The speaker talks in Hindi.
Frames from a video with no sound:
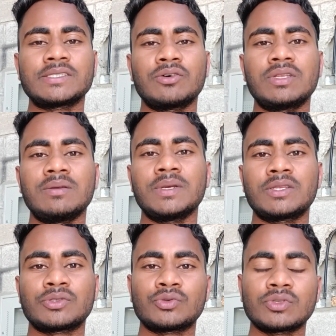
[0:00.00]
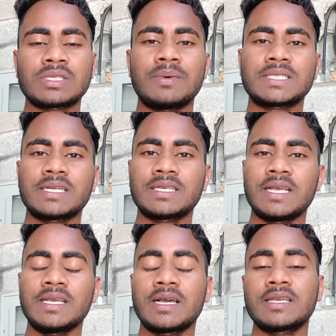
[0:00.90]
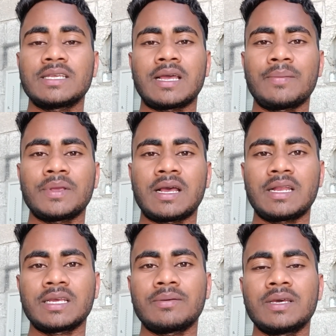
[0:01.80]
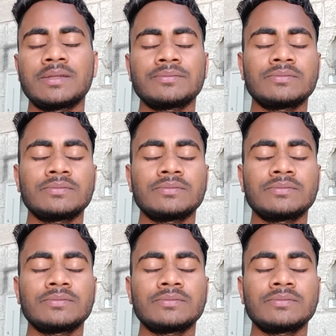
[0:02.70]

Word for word: सऊदी में तो सोच समझ करके आइएगा कि यहाँ पर आने के बाद